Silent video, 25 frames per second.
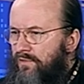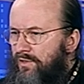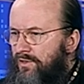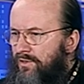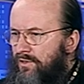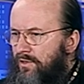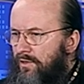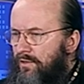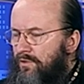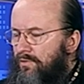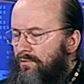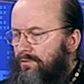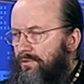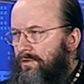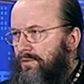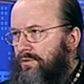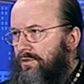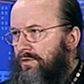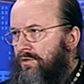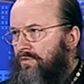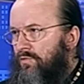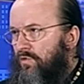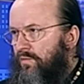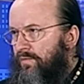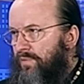все сталкиваются
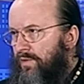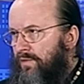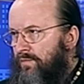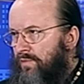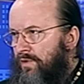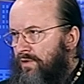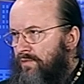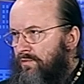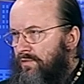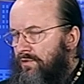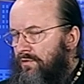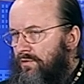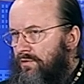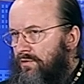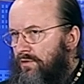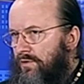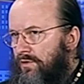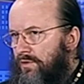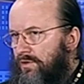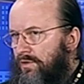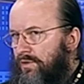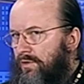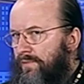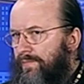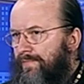с одной проблемой.
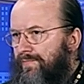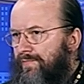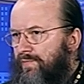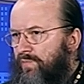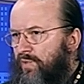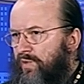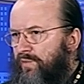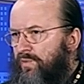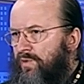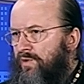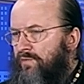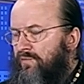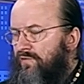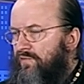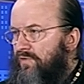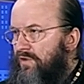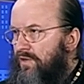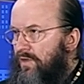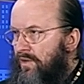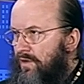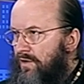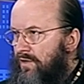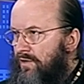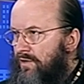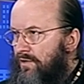Это проблема
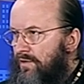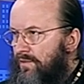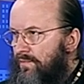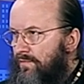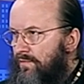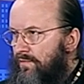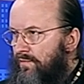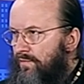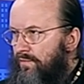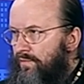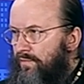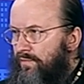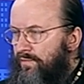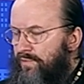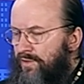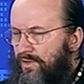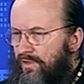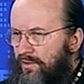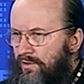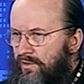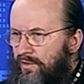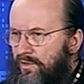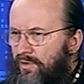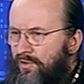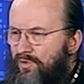выгорания
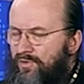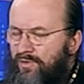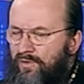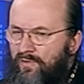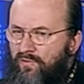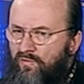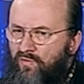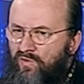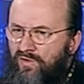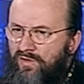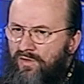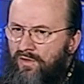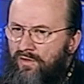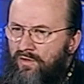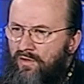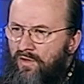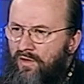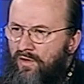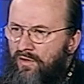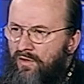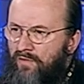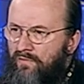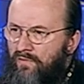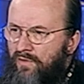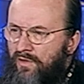психологического,
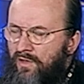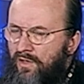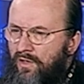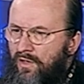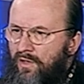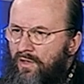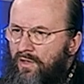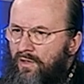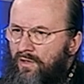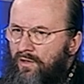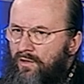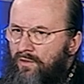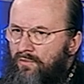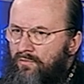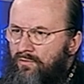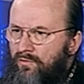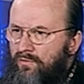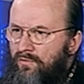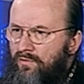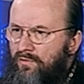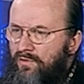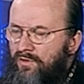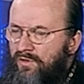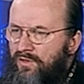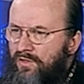эмоционального. И вот
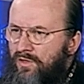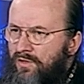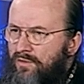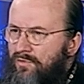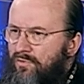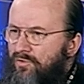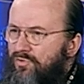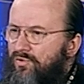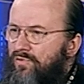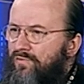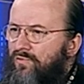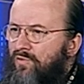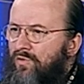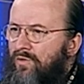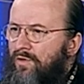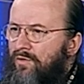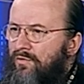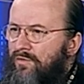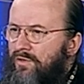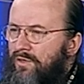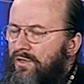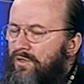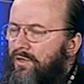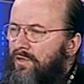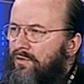здесь очень много
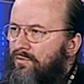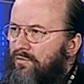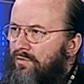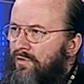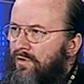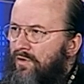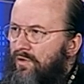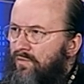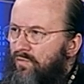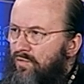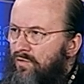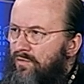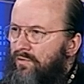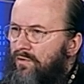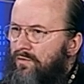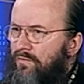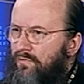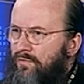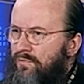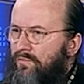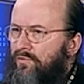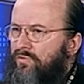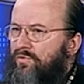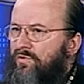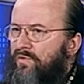людей, которые работают
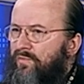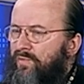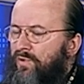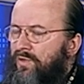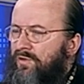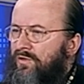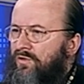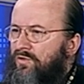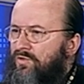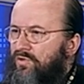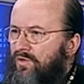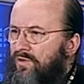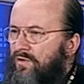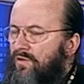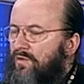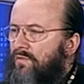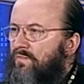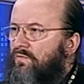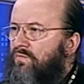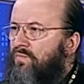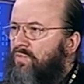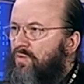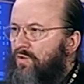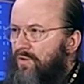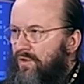вот уже на протяжении
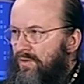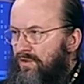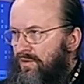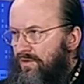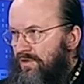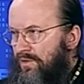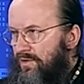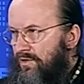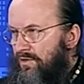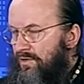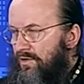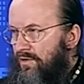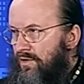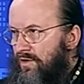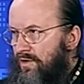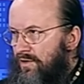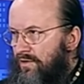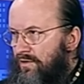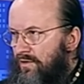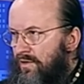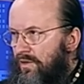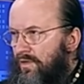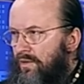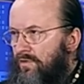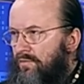более 10
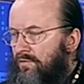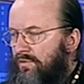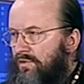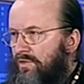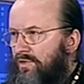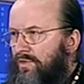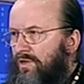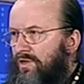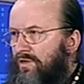лет. То есть